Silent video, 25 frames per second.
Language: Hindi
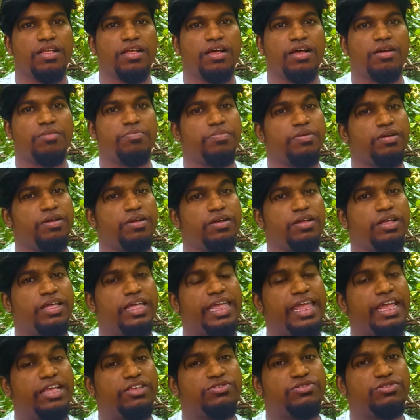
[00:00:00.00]
आप
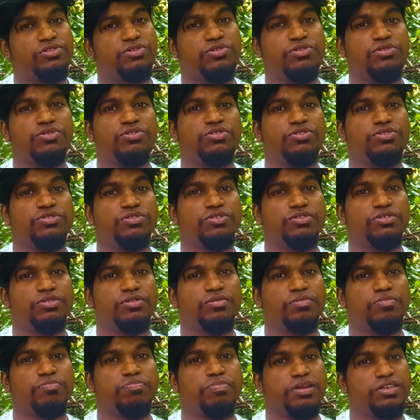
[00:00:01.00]
एक
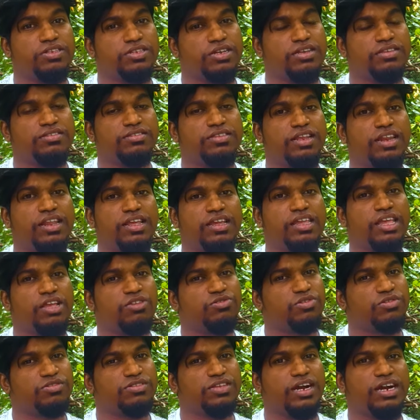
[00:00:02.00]
पचास से लेके
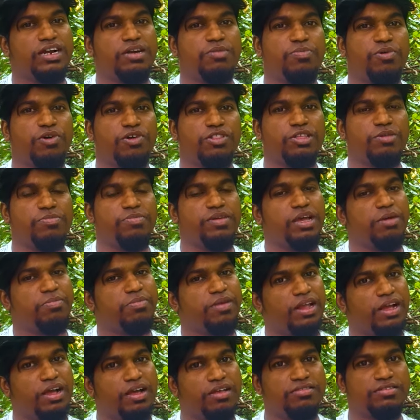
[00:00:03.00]
160 पौधे भी आप
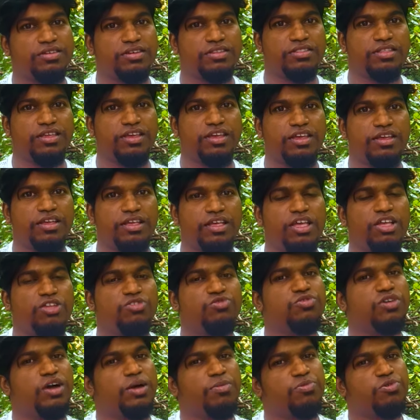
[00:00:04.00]
लगा सकते हैं
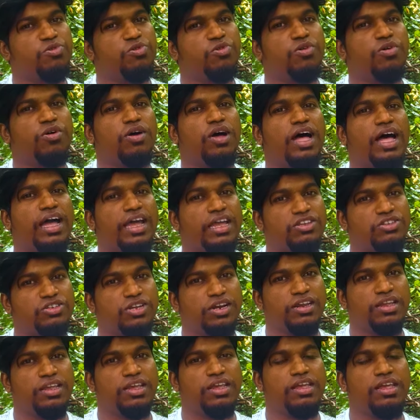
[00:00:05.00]
जो आपको आगे
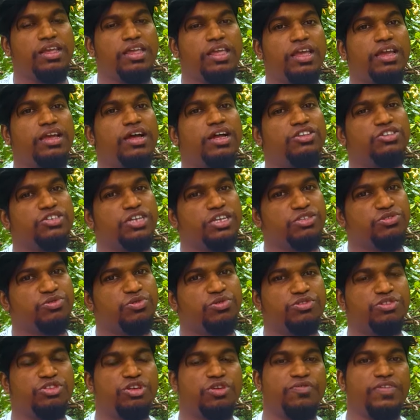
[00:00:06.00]
चल के एक अच्छा
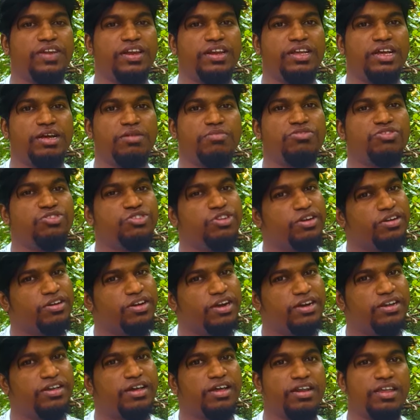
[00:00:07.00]
सोर्स ऑफ इनकम
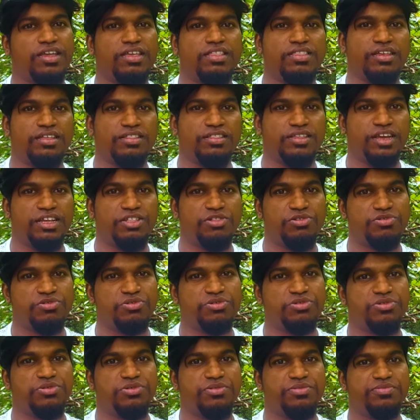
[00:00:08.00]
जनरेट करके देता है दोस्तों